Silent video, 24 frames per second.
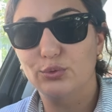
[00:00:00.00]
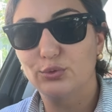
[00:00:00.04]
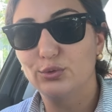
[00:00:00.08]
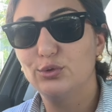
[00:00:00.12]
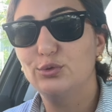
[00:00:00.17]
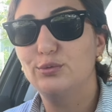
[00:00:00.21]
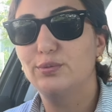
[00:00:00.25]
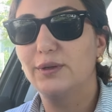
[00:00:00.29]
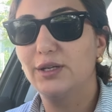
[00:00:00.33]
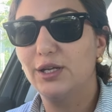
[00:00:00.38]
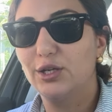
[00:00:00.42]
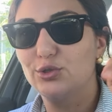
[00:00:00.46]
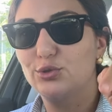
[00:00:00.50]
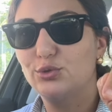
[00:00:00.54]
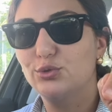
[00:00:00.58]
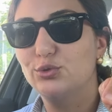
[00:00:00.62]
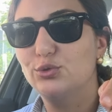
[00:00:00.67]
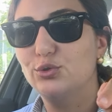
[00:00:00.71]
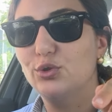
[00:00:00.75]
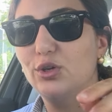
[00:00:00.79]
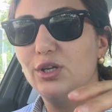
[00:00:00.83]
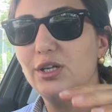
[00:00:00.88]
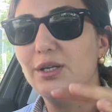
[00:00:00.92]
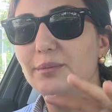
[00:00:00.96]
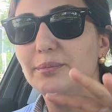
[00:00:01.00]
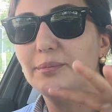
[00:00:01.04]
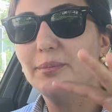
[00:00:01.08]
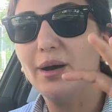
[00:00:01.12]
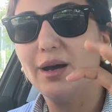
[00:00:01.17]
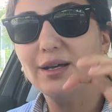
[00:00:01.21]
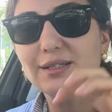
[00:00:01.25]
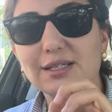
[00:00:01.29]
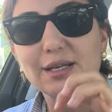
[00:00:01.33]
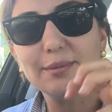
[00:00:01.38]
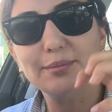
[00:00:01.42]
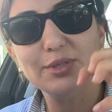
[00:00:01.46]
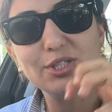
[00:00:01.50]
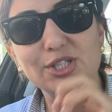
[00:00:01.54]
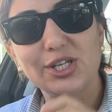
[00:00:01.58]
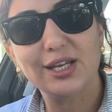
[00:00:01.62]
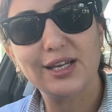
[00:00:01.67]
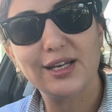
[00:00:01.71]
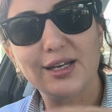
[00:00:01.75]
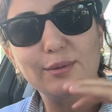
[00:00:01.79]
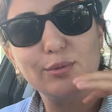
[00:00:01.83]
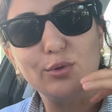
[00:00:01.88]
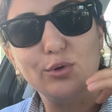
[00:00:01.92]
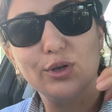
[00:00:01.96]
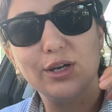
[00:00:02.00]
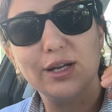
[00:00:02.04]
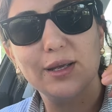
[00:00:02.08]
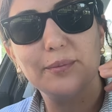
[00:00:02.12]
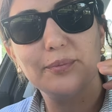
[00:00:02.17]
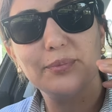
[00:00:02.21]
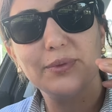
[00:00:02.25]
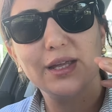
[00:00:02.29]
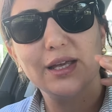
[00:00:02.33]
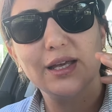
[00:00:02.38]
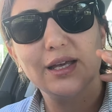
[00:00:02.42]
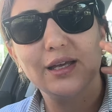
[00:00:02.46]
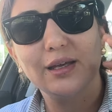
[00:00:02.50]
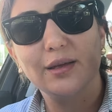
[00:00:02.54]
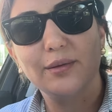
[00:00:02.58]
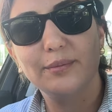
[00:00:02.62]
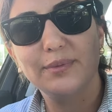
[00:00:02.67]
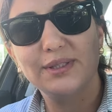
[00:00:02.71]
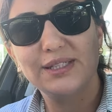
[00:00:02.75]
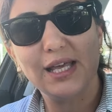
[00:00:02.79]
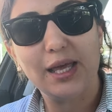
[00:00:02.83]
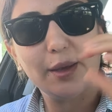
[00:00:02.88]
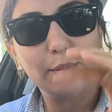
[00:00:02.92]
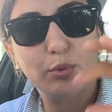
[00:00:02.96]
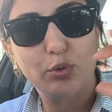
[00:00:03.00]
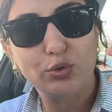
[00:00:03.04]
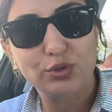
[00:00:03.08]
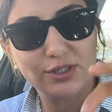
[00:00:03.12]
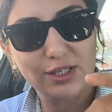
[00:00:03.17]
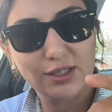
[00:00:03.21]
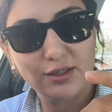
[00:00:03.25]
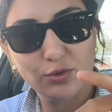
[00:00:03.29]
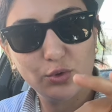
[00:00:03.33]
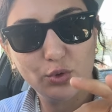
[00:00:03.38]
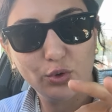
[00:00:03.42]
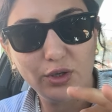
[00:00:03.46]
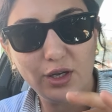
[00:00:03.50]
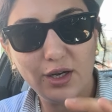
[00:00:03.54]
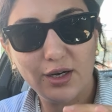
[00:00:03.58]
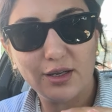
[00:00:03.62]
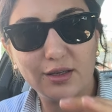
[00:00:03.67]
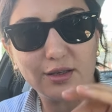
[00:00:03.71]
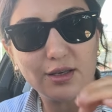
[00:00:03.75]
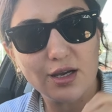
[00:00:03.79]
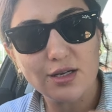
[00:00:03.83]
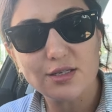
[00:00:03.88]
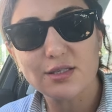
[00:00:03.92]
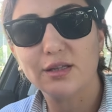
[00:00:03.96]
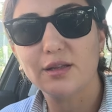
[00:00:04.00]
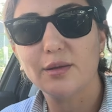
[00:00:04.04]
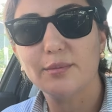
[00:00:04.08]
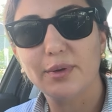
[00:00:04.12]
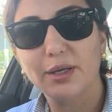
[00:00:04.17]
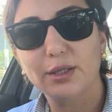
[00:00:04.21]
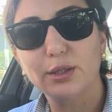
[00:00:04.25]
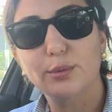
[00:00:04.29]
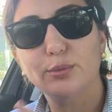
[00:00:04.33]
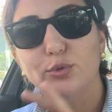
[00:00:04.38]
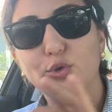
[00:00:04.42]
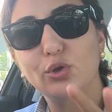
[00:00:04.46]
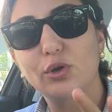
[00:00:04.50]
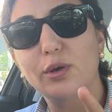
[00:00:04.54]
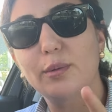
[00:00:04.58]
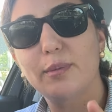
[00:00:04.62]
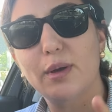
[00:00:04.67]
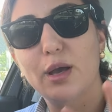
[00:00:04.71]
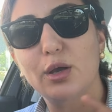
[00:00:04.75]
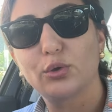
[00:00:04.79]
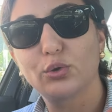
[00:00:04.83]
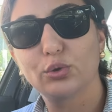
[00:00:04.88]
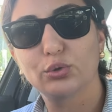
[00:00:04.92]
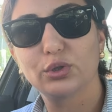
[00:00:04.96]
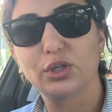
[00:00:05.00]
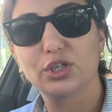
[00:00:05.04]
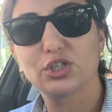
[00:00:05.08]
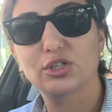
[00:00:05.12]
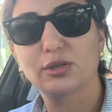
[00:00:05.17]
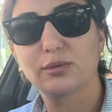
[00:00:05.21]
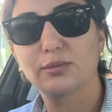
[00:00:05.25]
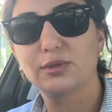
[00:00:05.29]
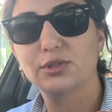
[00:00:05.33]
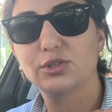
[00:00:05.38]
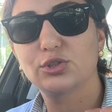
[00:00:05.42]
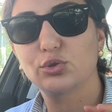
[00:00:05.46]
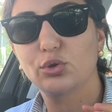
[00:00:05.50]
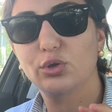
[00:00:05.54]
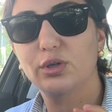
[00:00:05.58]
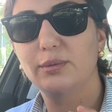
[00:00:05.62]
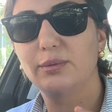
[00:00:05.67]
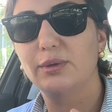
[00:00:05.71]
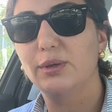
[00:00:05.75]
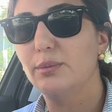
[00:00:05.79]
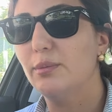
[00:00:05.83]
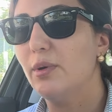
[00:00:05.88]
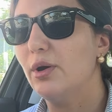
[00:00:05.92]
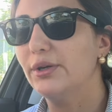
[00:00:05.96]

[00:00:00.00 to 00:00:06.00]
unutmadan şunu söyleyeyim. Bazen bir şeyleri böyle bize empoze ediyorlar ya. Gerçekten ben de bir dönem belki onu yaşamış olabilirim.